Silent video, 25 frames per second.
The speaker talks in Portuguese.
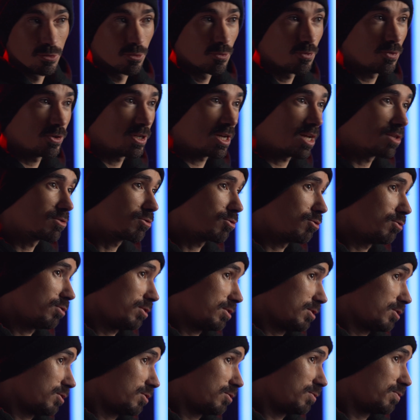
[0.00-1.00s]
No final de
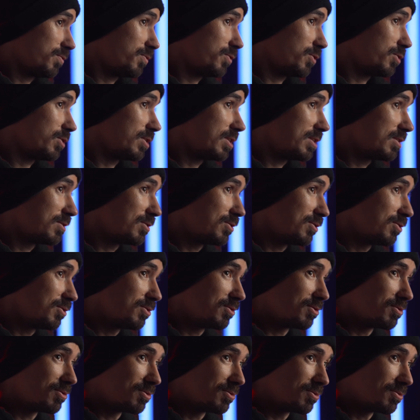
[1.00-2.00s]
contas, não foi
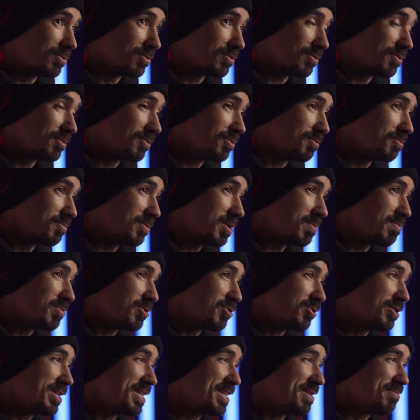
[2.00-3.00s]
uma
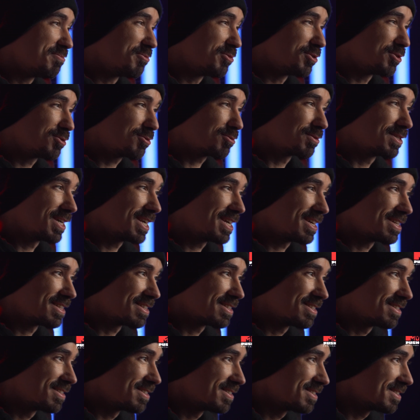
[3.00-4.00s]
melhoria muito
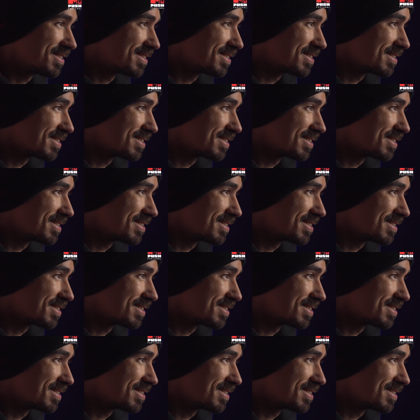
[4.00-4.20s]
grande